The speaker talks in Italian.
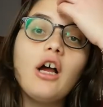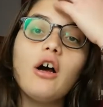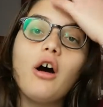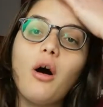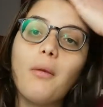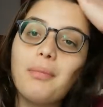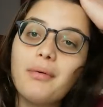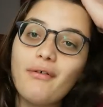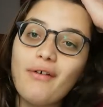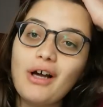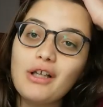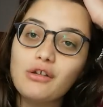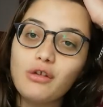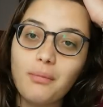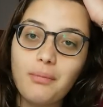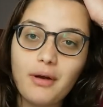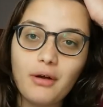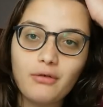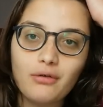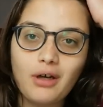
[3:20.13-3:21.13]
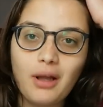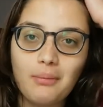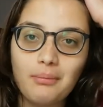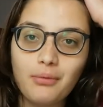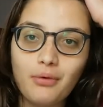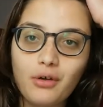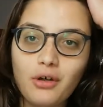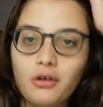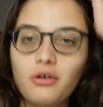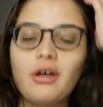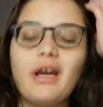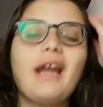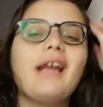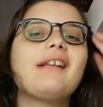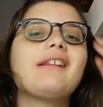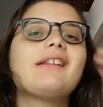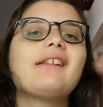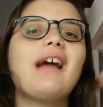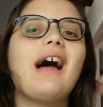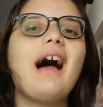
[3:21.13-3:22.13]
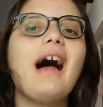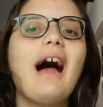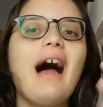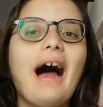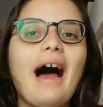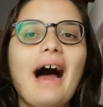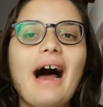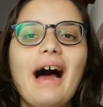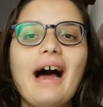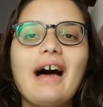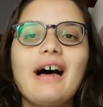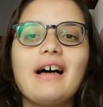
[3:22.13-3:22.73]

Ho provato per una buona oretta a, eh,